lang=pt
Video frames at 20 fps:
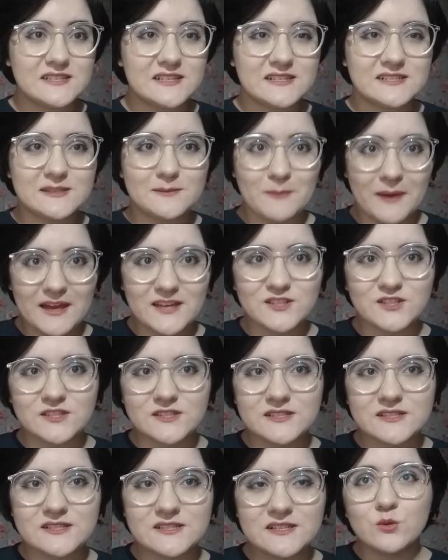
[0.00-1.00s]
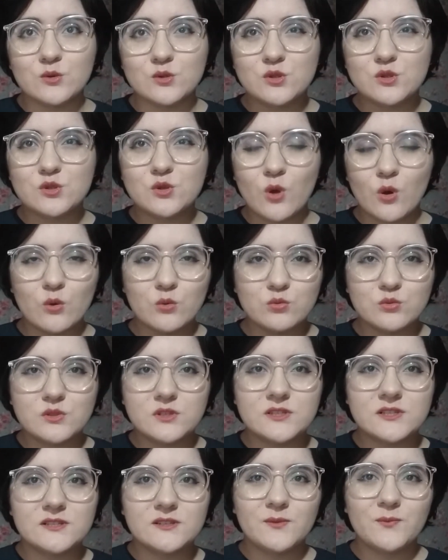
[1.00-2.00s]
As imagens, os
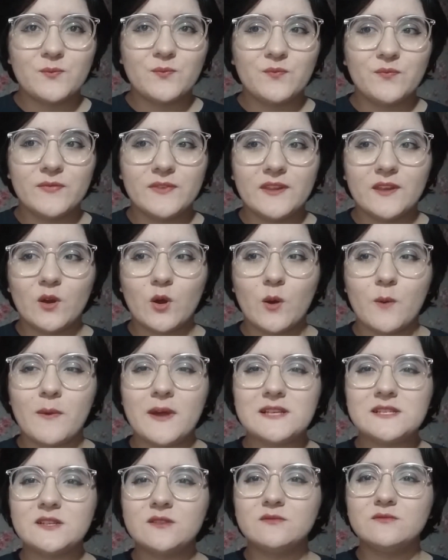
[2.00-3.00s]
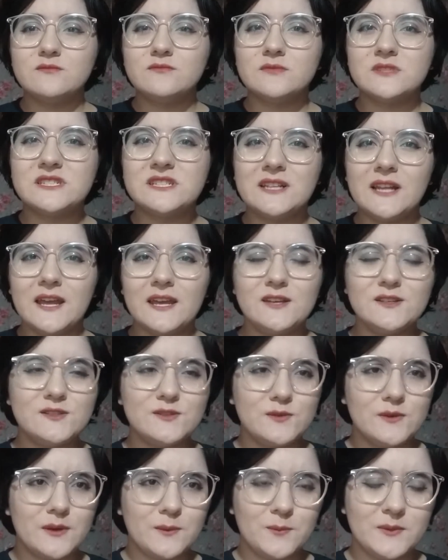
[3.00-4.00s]
sons. Começa com um
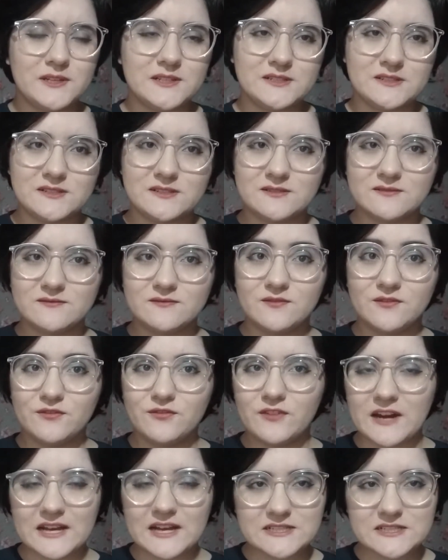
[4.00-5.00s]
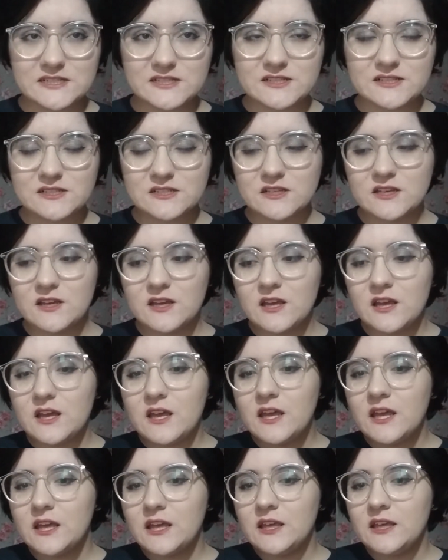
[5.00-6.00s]
silêncio e apenas frases
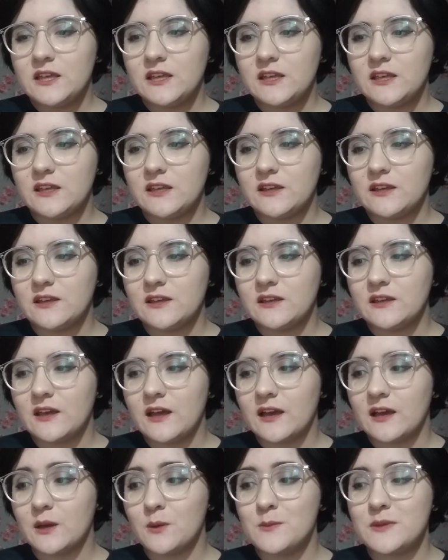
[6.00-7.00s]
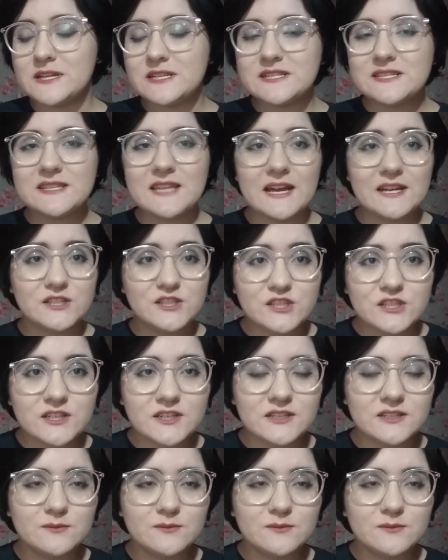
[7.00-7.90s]
e a câmera estática,